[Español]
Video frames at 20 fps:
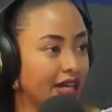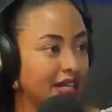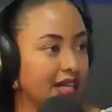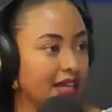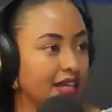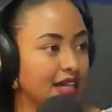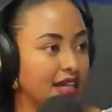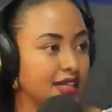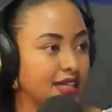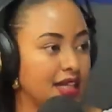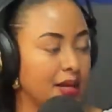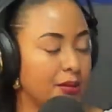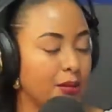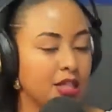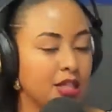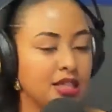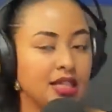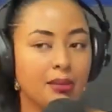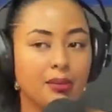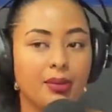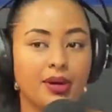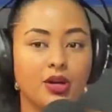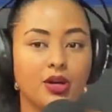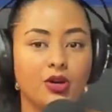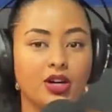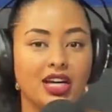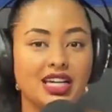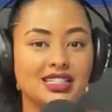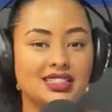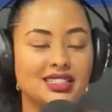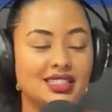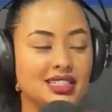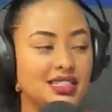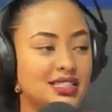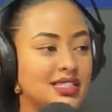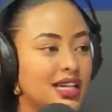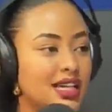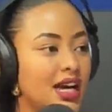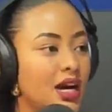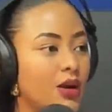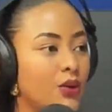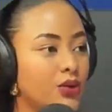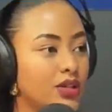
ella directamente, pero que sí sea